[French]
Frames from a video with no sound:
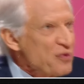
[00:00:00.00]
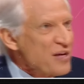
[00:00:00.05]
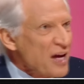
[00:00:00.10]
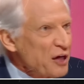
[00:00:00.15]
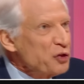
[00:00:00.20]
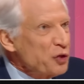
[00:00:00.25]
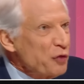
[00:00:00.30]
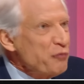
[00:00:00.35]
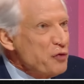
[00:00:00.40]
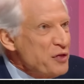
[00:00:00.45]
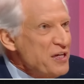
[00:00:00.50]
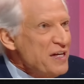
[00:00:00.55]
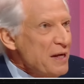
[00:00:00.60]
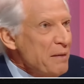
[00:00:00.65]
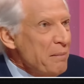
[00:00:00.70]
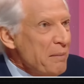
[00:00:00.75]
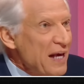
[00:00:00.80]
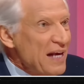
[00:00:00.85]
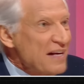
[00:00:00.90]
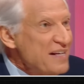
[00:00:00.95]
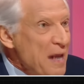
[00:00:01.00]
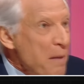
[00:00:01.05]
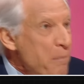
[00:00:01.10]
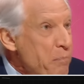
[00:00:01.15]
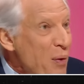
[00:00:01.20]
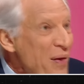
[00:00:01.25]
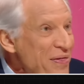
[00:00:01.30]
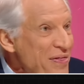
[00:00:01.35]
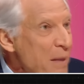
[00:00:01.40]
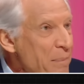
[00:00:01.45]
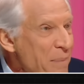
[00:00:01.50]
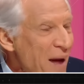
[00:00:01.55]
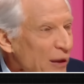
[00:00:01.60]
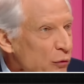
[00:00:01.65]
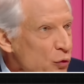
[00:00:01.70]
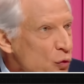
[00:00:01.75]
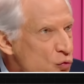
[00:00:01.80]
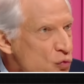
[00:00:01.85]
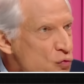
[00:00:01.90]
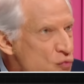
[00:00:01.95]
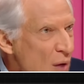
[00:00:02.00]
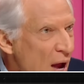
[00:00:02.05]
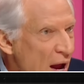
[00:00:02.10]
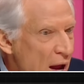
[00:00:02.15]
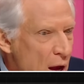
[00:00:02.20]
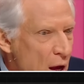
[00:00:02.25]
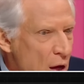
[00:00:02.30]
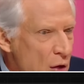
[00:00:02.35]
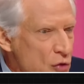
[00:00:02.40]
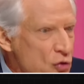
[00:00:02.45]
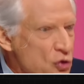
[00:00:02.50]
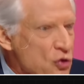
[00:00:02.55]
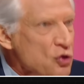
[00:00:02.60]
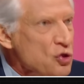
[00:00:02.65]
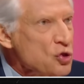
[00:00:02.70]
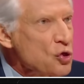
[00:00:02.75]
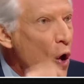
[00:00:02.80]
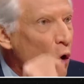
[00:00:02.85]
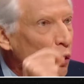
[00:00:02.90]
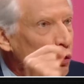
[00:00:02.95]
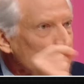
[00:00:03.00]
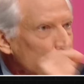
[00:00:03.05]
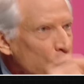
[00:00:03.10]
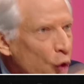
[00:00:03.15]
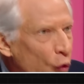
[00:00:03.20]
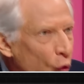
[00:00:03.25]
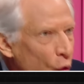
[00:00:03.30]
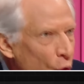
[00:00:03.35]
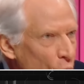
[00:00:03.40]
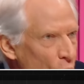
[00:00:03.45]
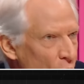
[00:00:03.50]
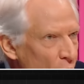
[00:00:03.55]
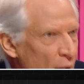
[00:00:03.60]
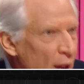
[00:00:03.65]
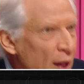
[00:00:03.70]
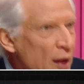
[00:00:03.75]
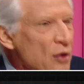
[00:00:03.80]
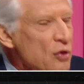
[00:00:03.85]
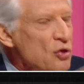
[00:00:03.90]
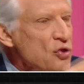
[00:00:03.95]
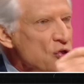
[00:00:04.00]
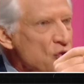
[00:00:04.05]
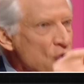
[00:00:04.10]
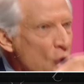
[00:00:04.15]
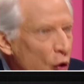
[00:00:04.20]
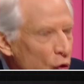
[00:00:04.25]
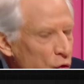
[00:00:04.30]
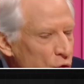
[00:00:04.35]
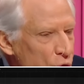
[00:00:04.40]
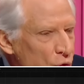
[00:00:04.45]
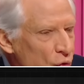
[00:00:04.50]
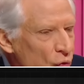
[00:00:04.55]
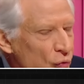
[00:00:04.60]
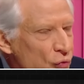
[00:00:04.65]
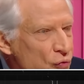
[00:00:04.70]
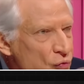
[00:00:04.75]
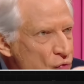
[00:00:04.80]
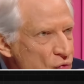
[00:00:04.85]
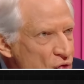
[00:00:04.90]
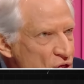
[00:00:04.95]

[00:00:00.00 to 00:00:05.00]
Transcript: ça que je vous dis, et c'est le point de départ de tout, Sortons, aujourd'hui sortons du